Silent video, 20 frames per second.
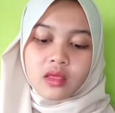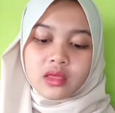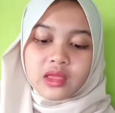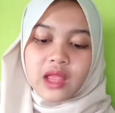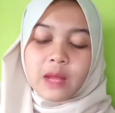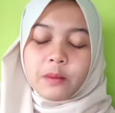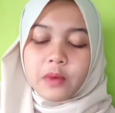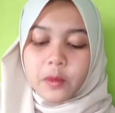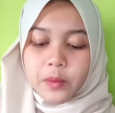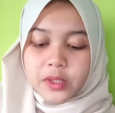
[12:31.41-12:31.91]

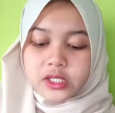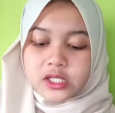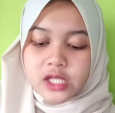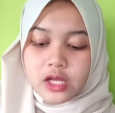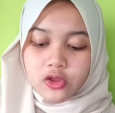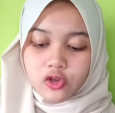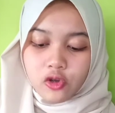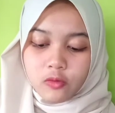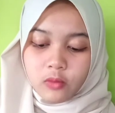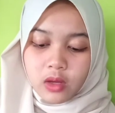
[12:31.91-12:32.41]
tapi pas lihat
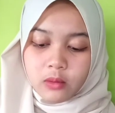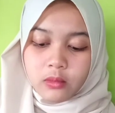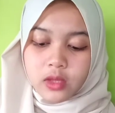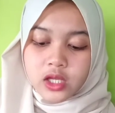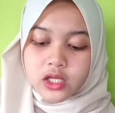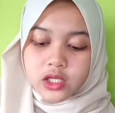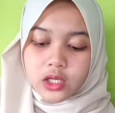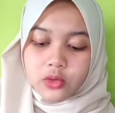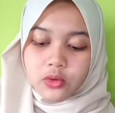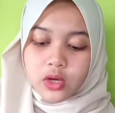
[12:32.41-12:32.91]
komen
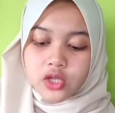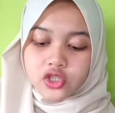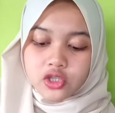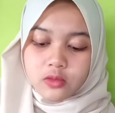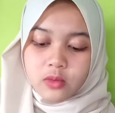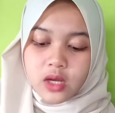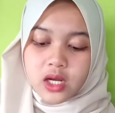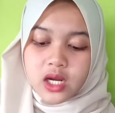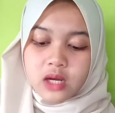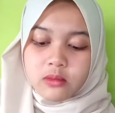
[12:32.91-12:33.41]
banyak yang udah
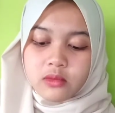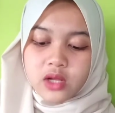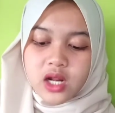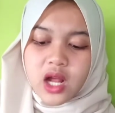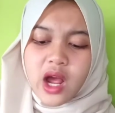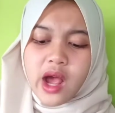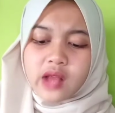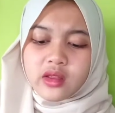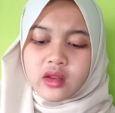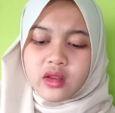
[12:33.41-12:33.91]
coba dan
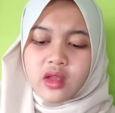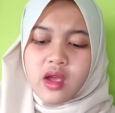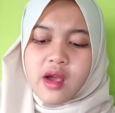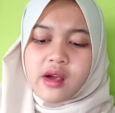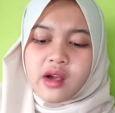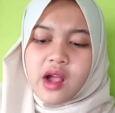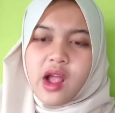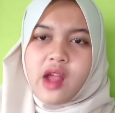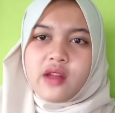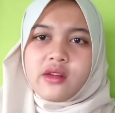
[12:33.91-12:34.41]
bilang katanya nggak